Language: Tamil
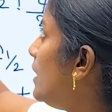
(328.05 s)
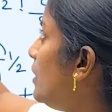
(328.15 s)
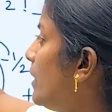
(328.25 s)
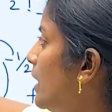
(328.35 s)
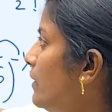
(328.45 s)

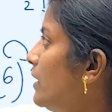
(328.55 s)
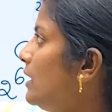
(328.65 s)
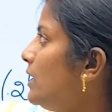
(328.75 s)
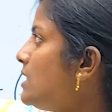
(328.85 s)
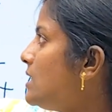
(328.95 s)
ஈவ் என்ன
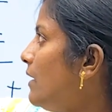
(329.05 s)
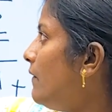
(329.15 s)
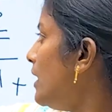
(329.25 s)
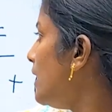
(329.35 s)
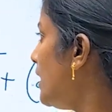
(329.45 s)
வந்திருக்கு
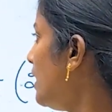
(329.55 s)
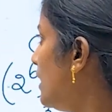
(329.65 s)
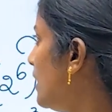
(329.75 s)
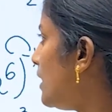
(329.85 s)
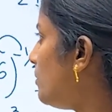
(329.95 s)
செவன்டீன்
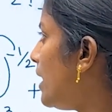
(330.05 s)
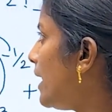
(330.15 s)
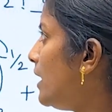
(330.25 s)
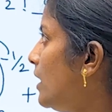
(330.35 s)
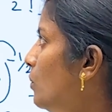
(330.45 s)

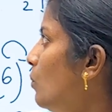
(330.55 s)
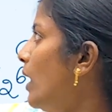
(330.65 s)
ரிமைனிங்